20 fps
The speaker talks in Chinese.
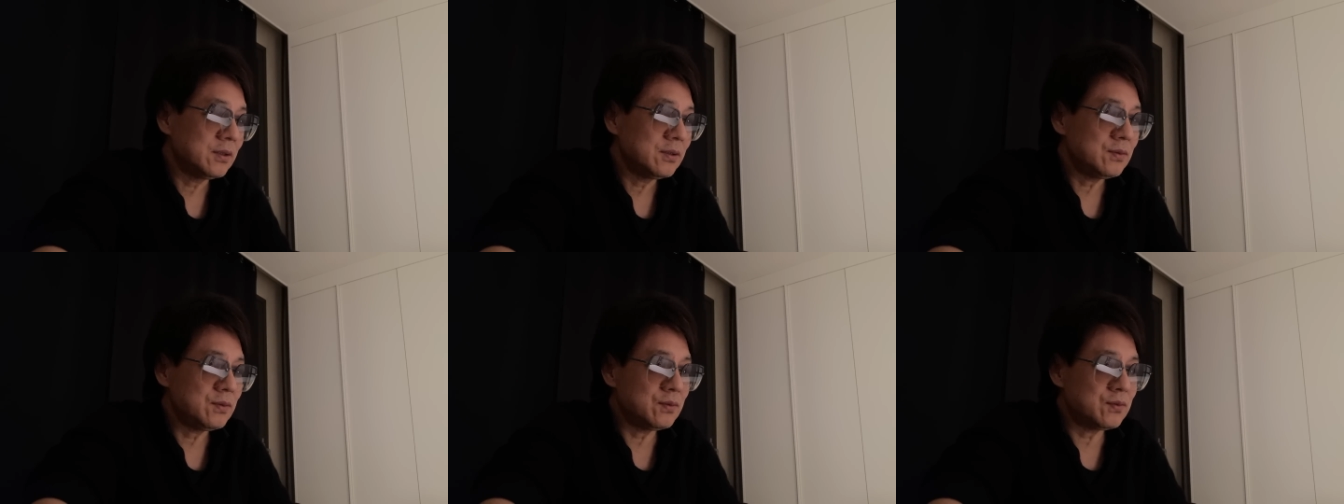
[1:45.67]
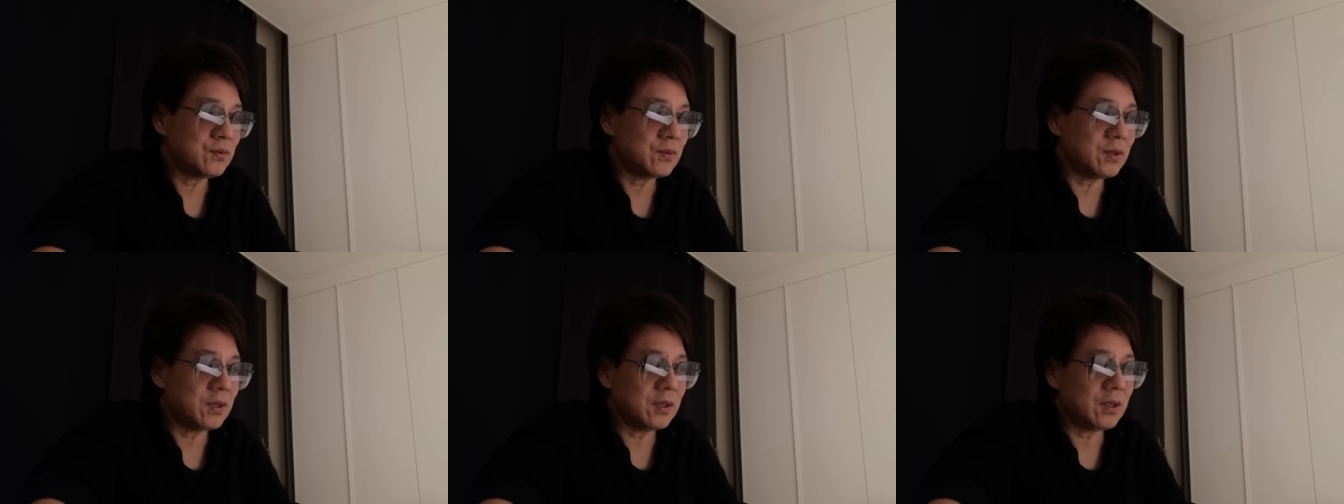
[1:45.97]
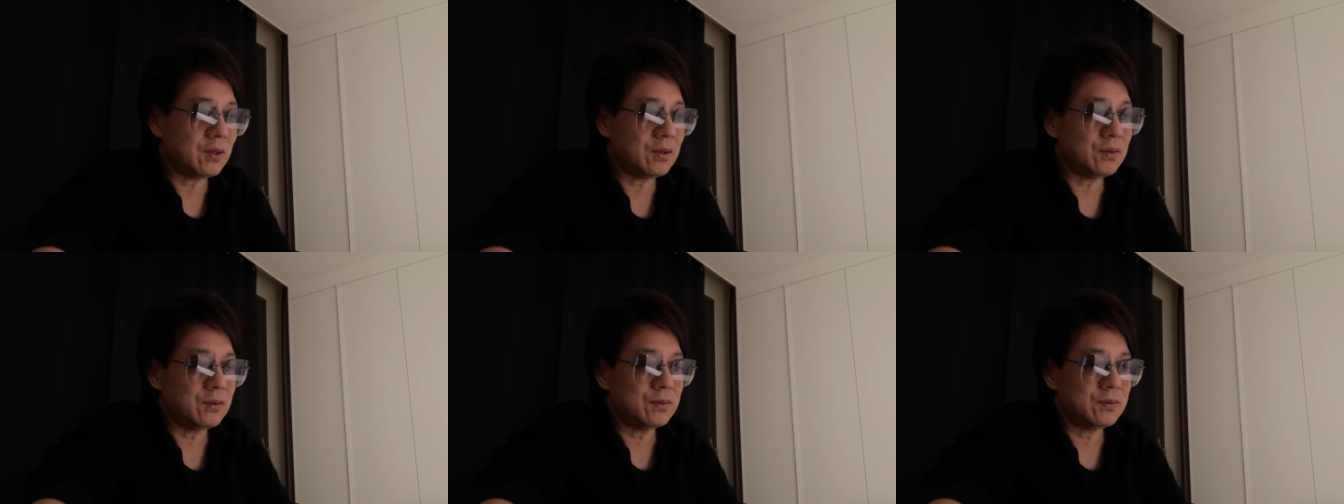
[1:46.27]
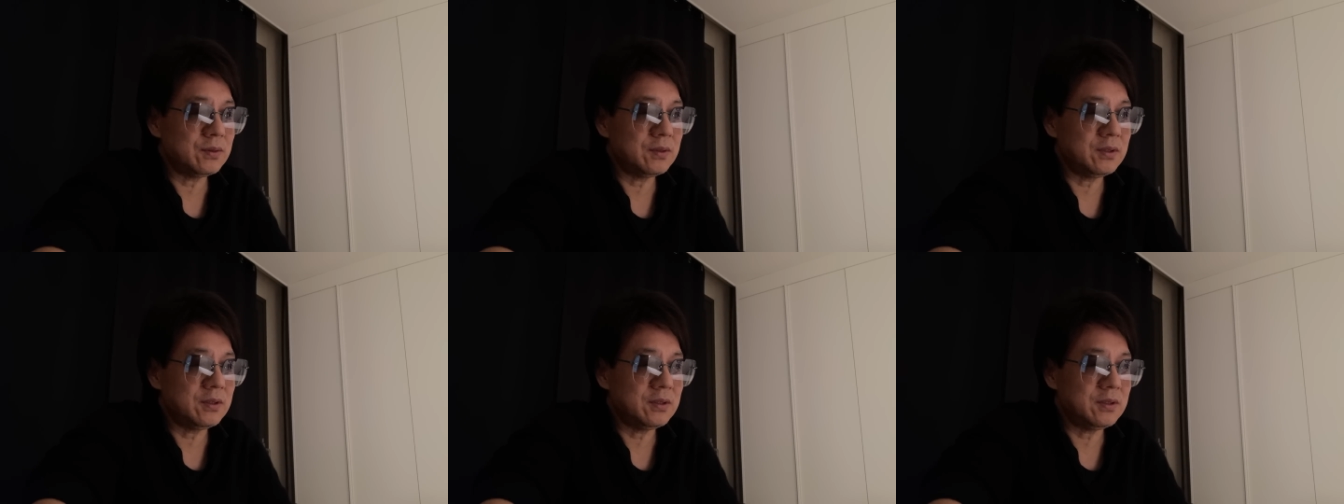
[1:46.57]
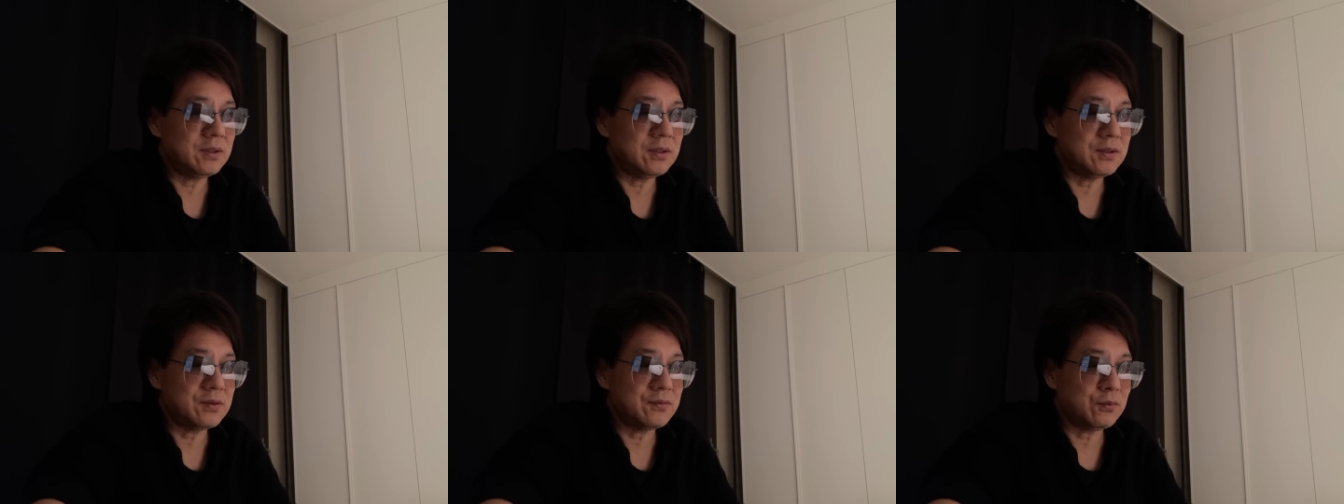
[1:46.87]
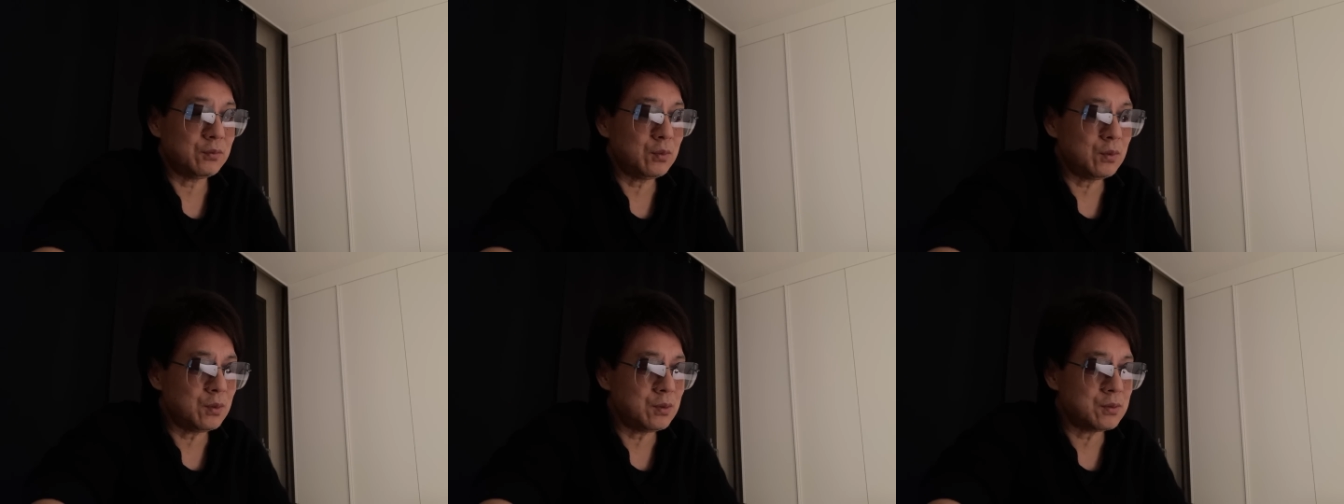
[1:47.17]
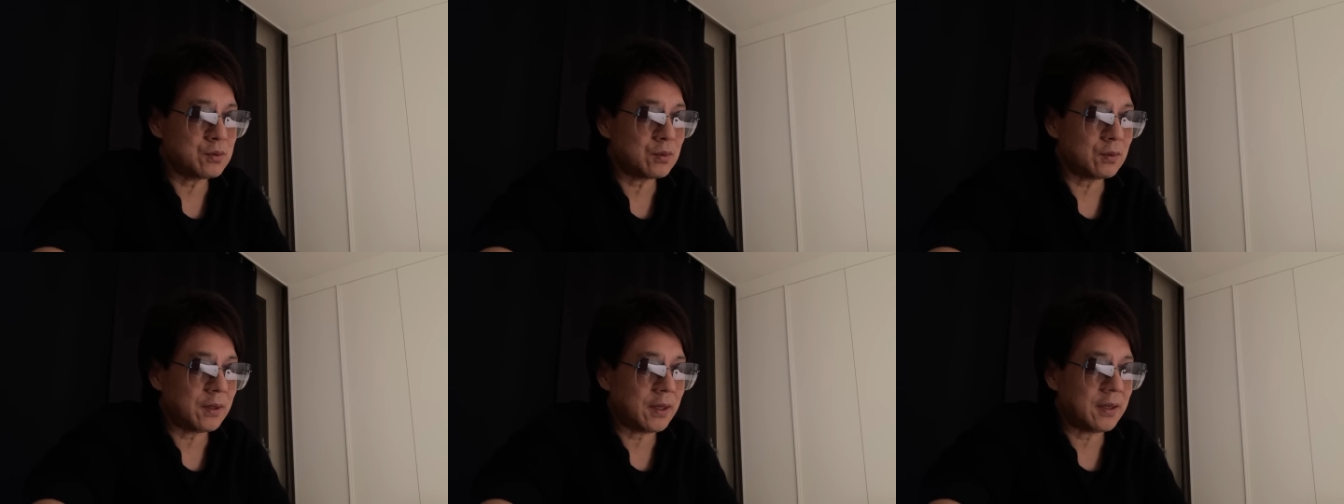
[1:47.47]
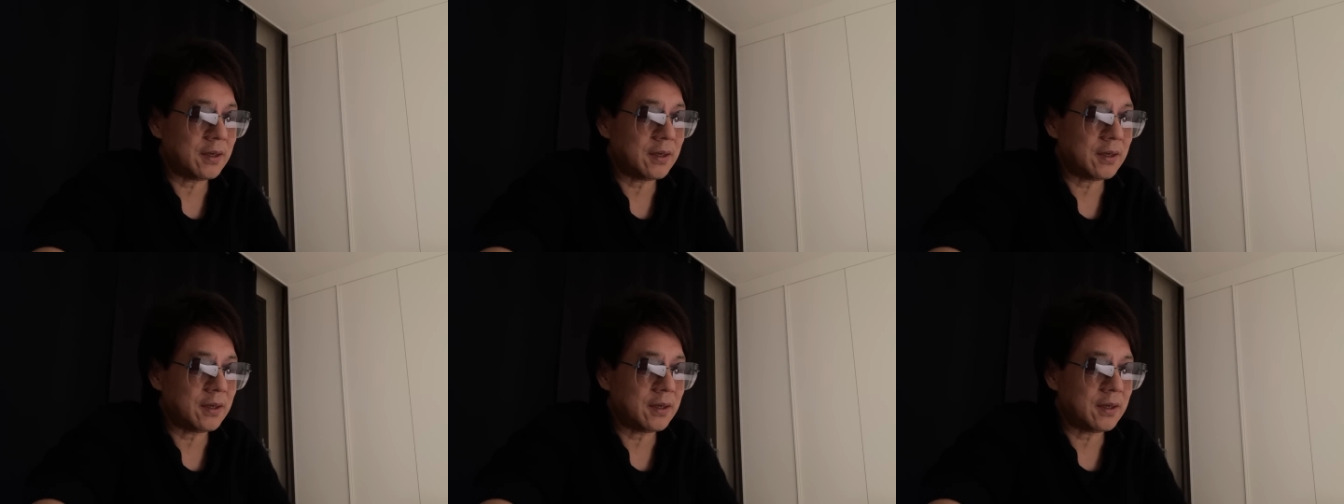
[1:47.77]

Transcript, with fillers: 就重要到有你，你无论从哪